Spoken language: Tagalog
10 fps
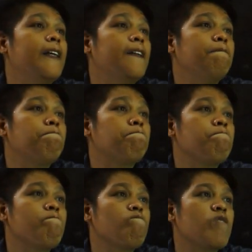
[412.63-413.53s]
And then,
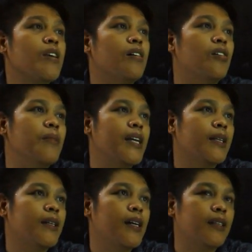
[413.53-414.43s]
oh,
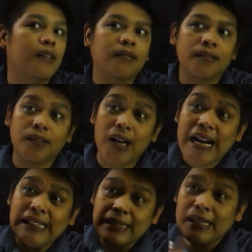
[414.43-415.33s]
may kita natin,
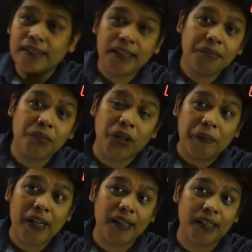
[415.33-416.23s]
no? Ang standard
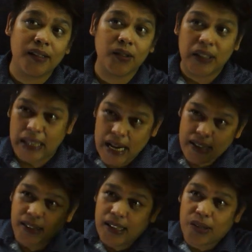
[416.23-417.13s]
form natin, no?
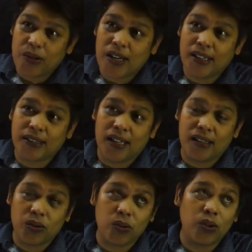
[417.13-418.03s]
Laging zero nga
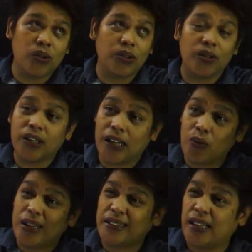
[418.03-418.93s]
sa dulo, no?
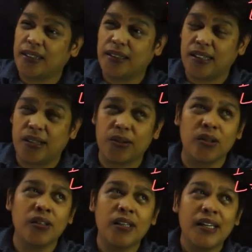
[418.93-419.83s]
Equal siya sa
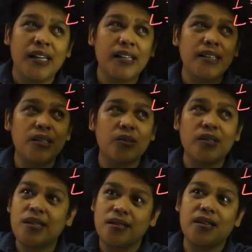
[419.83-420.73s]
zero. Eh
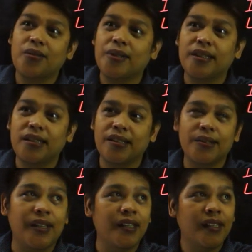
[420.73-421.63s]
dito, hindi siya equal
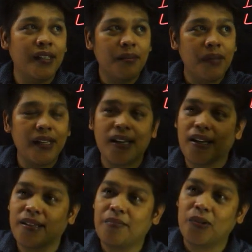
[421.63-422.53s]
zero, eh. May
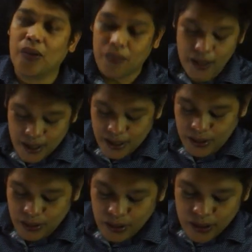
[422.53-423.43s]
negative 12 ka
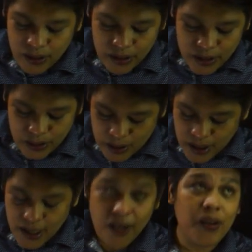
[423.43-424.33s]
rito.
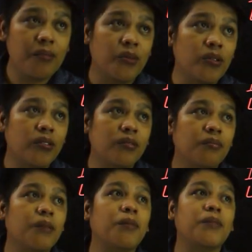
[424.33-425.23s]
So, ang gagawin mo,
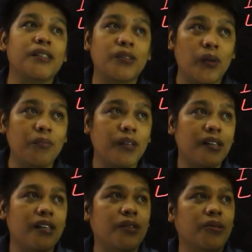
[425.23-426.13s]
magpa-plus
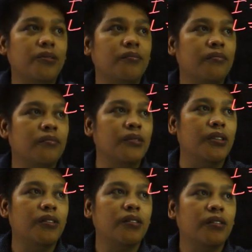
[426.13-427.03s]
12 ka rito,
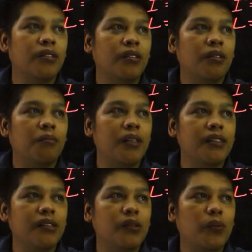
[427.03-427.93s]
no?
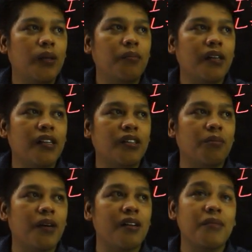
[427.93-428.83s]
Plus 12 ka
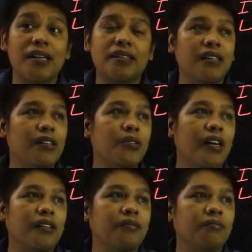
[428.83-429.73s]
rito para maging
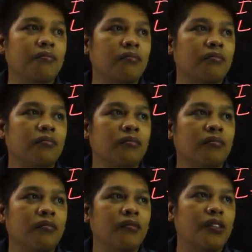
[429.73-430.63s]
zero yan.
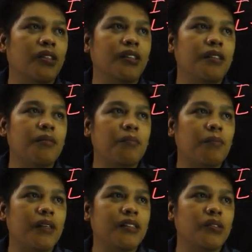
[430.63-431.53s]
No? And then,
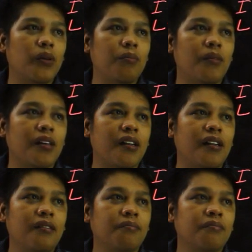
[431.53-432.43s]
magpa-plus 12 ka
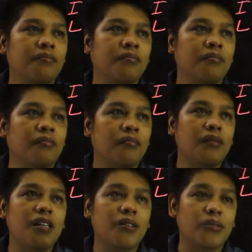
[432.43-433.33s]
rin
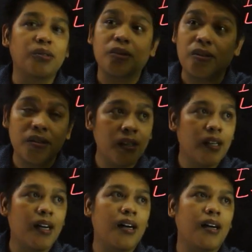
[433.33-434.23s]
dito. So,
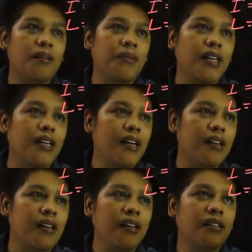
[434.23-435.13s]
ang
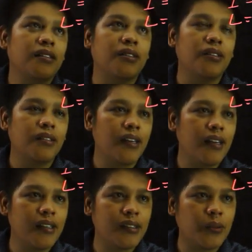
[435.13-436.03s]
mangyayari, no,
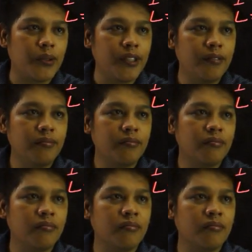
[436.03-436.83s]
x squared,